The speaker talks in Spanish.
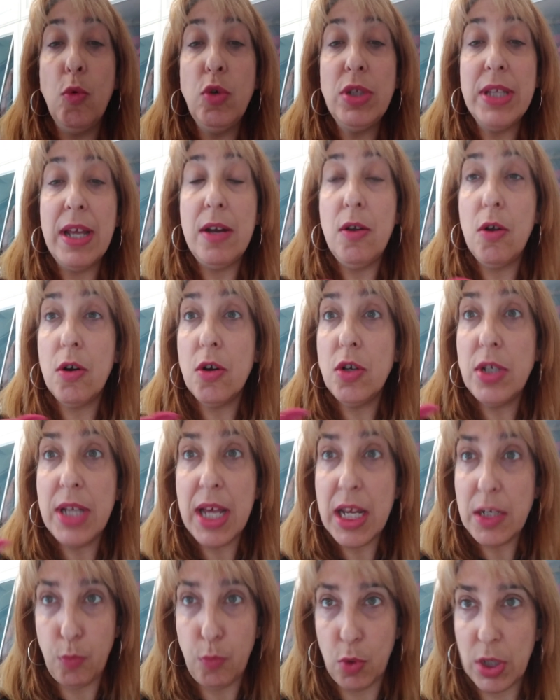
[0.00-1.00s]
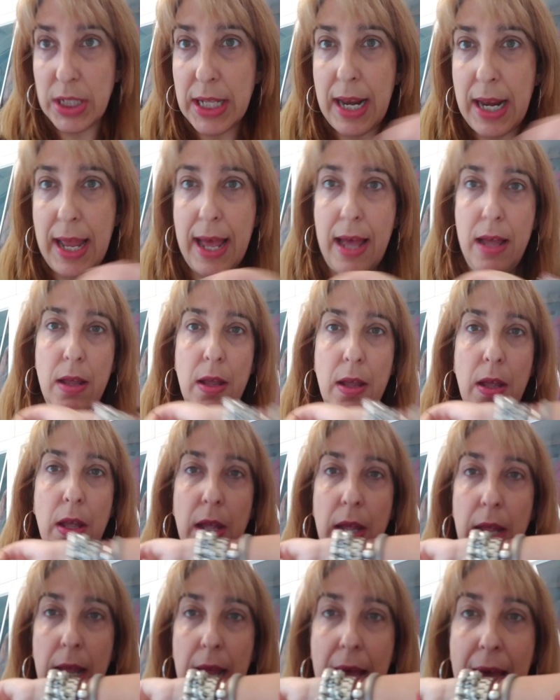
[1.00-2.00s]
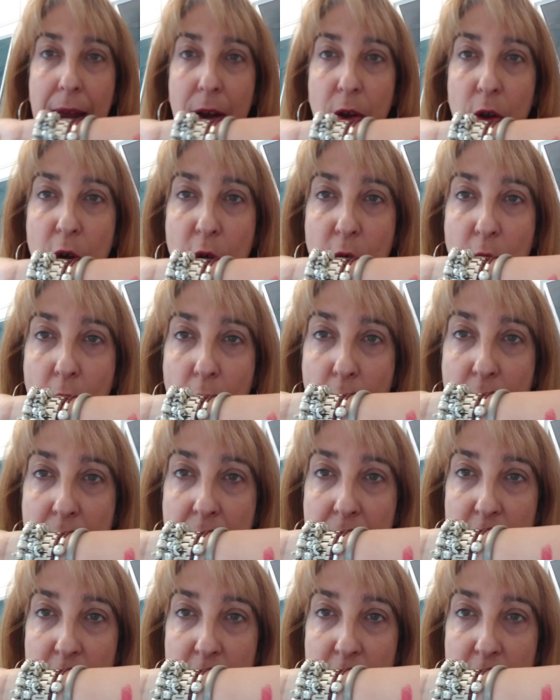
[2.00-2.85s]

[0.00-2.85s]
gustan los rosas, pues a la, a lo loco con el